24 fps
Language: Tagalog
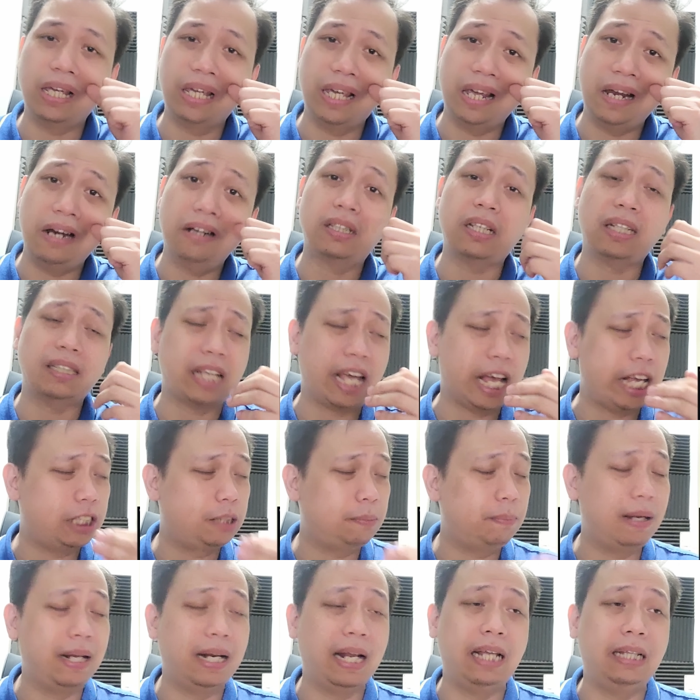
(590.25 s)
the years as
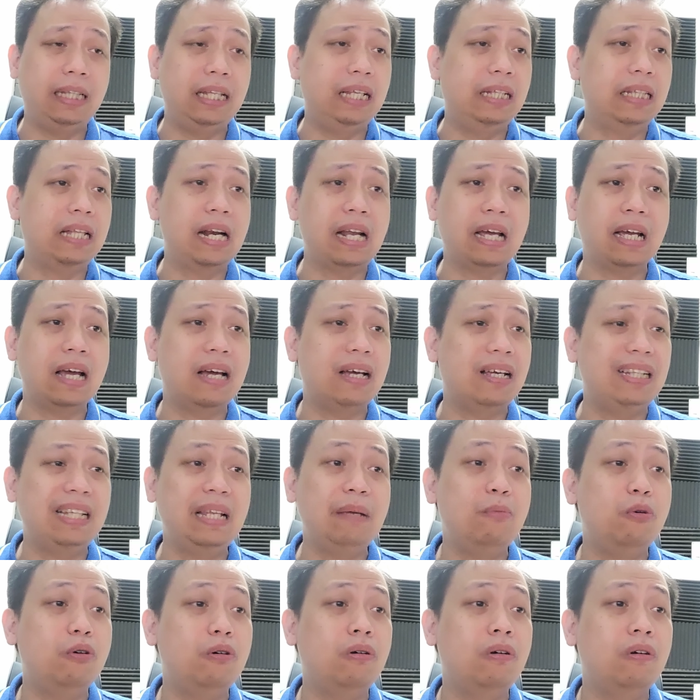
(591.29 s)
SB19 talagang
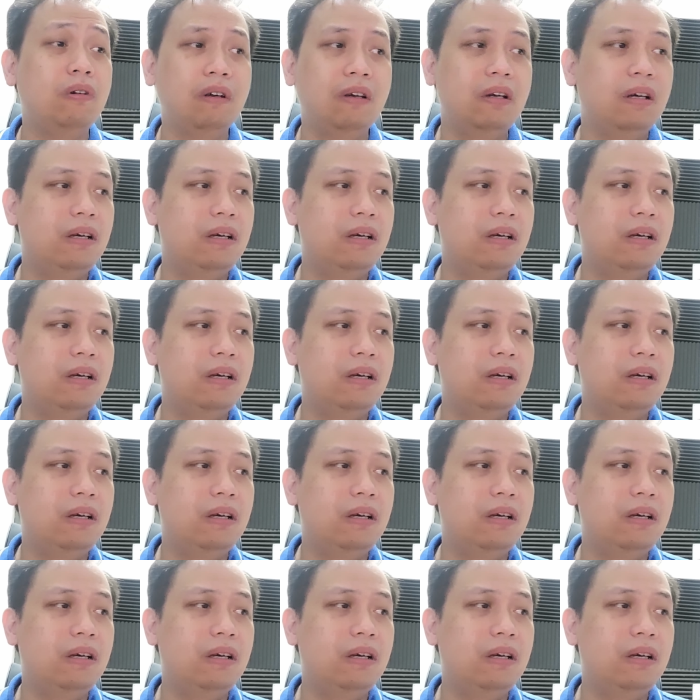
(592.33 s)
hindi mo